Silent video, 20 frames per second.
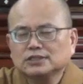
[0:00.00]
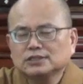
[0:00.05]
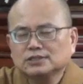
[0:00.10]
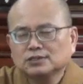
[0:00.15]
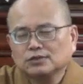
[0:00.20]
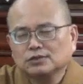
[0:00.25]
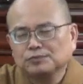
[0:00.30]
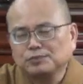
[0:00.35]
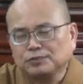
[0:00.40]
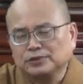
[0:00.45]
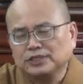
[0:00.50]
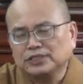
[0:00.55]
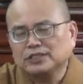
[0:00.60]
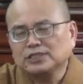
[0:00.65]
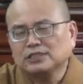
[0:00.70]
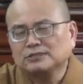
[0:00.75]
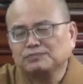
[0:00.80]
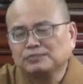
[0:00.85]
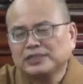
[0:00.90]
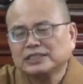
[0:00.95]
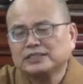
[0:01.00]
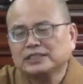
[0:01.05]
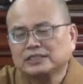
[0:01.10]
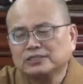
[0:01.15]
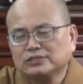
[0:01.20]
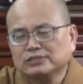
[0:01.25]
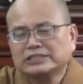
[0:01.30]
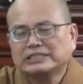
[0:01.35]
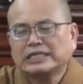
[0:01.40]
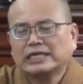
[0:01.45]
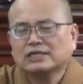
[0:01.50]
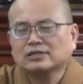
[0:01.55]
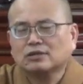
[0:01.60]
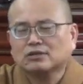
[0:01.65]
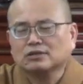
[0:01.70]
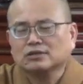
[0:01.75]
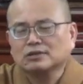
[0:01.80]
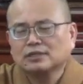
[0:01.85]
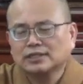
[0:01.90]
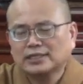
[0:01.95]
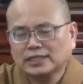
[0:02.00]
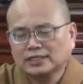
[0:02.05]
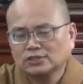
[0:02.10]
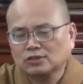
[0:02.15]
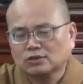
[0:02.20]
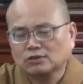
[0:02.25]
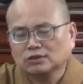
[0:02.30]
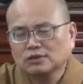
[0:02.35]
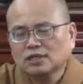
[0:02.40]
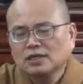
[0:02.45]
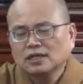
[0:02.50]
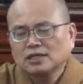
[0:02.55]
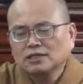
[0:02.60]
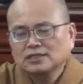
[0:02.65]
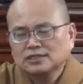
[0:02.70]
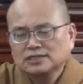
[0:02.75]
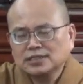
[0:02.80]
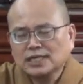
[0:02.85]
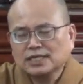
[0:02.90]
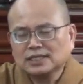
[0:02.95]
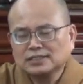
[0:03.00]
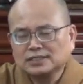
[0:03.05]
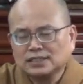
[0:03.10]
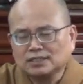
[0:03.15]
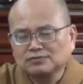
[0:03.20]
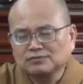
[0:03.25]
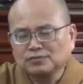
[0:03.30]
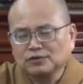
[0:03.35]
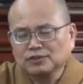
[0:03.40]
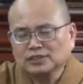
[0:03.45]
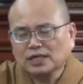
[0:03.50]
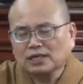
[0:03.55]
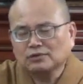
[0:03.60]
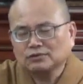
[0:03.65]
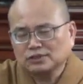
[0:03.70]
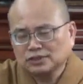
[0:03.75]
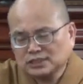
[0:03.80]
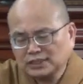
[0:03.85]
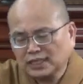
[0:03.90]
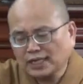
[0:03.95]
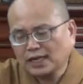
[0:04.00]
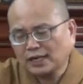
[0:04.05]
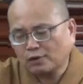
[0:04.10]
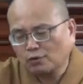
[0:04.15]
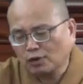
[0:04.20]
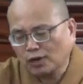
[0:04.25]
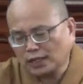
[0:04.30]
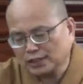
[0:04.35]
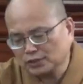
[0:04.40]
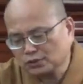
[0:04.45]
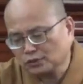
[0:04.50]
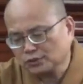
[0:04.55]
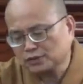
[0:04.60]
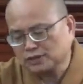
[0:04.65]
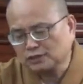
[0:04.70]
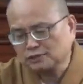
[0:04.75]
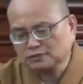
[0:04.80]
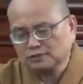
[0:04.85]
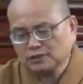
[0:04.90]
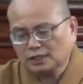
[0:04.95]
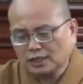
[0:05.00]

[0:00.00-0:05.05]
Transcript: 以说菩提心变成就是两种，两种上乘佛道，下化众生。